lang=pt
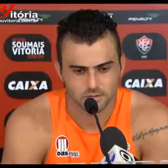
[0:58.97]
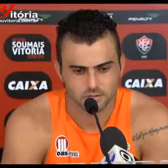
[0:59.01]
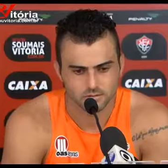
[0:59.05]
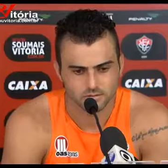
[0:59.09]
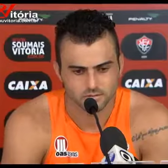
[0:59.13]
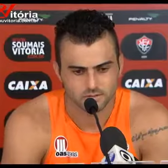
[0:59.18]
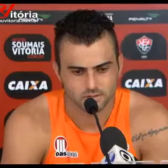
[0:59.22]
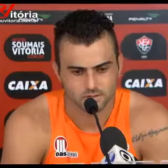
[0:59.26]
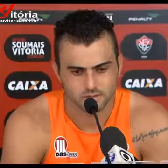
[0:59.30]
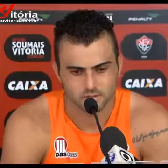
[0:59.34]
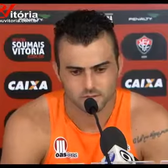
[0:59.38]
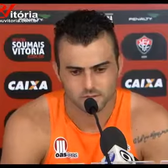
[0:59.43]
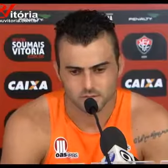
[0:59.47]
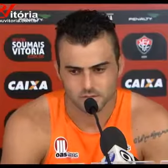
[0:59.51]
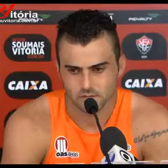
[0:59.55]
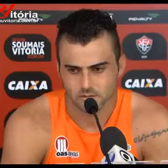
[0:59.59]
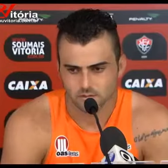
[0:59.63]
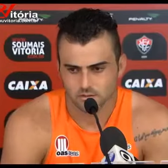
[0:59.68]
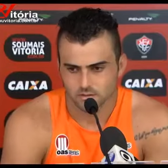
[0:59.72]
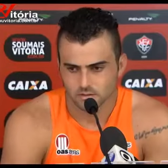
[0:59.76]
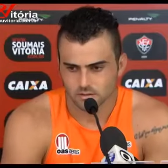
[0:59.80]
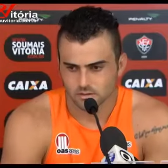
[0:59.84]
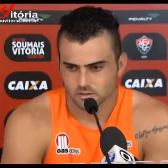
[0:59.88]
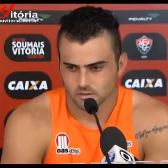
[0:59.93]
que vêm
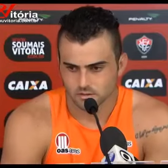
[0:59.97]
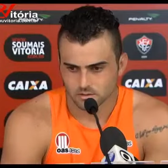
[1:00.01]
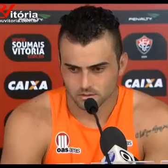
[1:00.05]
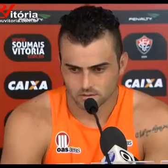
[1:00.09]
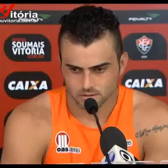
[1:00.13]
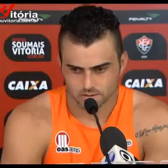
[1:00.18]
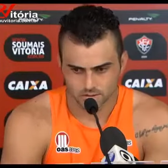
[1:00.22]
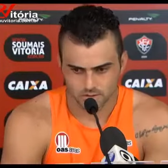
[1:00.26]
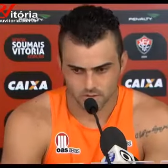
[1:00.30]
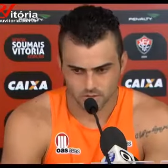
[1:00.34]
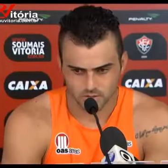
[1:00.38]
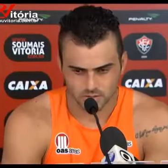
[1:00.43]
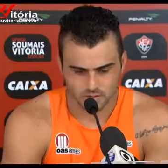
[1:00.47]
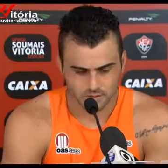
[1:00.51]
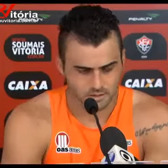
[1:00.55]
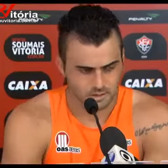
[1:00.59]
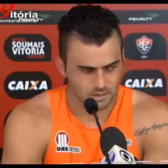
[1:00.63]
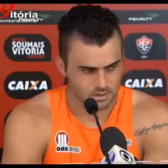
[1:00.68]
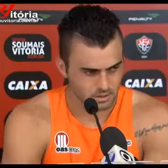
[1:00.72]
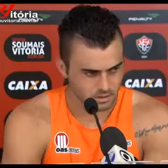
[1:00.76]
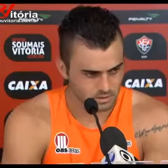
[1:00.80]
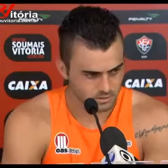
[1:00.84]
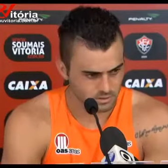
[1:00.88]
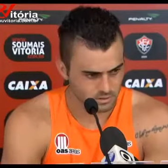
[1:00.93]

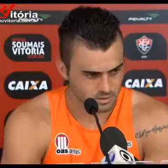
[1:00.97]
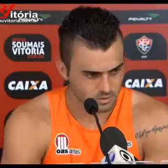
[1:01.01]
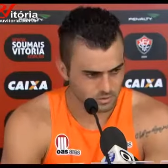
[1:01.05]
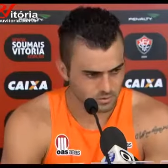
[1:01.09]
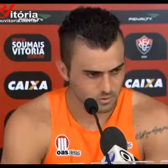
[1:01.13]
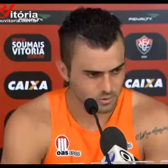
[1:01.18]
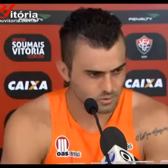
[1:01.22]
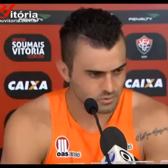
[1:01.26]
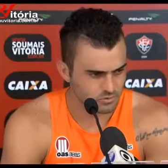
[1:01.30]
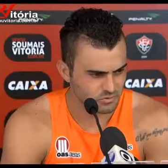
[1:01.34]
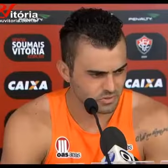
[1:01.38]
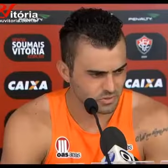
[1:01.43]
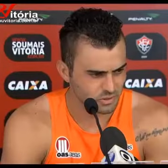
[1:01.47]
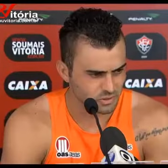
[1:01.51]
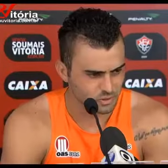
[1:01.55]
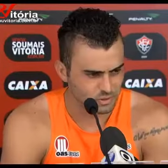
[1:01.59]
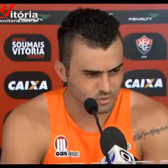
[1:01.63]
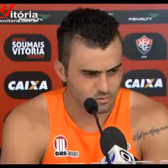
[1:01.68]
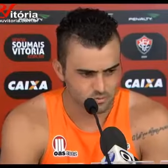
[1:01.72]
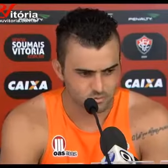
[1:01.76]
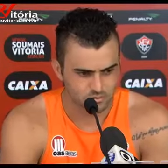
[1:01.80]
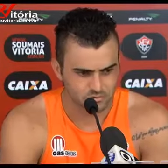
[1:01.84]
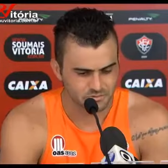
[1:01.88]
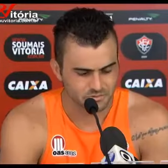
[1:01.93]
jogando aí, desde o
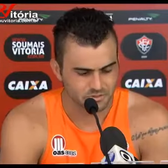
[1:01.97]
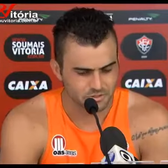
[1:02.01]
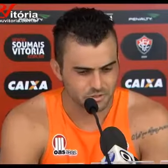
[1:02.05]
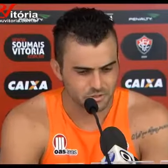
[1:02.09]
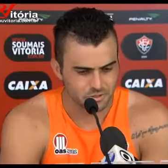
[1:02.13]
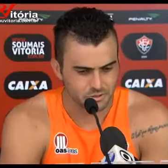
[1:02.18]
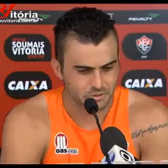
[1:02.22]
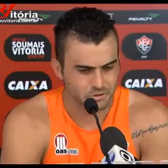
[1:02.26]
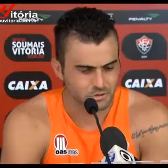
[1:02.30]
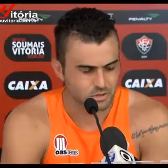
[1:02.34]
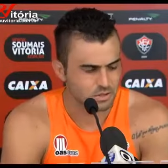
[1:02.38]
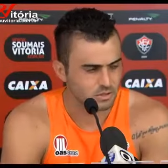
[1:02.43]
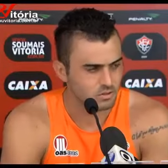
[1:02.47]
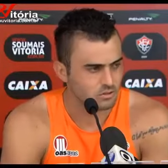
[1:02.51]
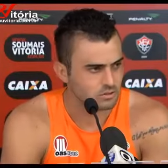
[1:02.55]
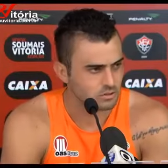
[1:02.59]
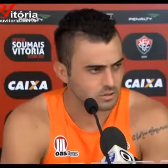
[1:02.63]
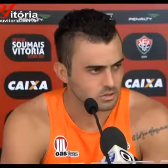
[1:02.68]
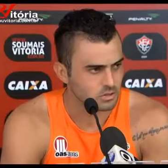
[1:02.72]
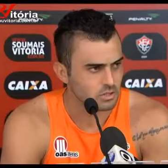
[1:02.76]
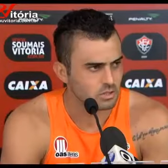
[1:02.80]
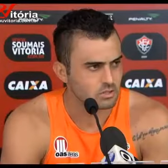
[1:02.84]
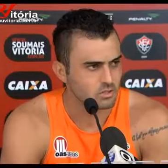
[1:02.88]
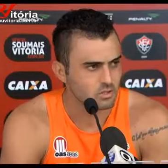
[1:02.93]
juvenil, do infantil,
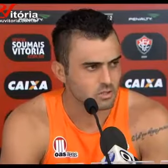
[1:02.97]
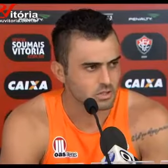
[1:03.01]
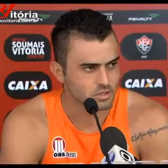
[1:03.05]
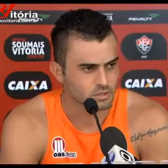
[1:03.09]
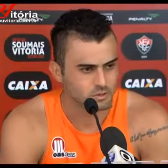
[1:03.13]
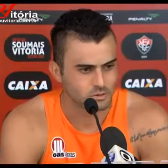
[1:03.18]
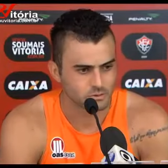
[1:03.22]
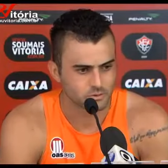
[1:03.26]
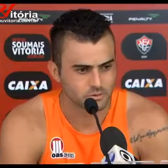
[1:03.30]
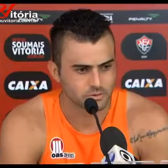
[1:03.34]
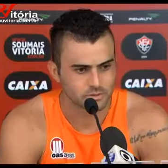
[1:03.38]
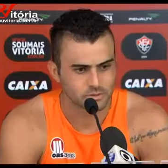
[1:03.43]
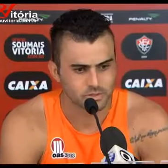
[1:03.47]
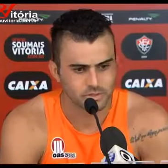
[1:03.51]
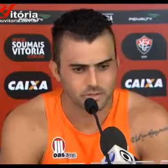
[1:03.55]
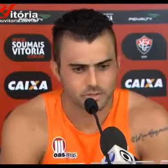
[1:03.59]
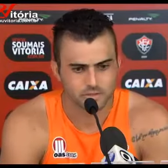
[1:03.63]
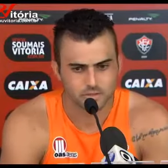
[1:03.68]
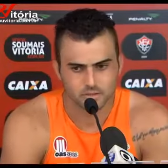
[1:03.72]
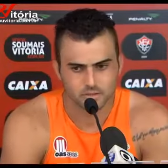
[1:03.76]
jogadores que já jogam junto, né?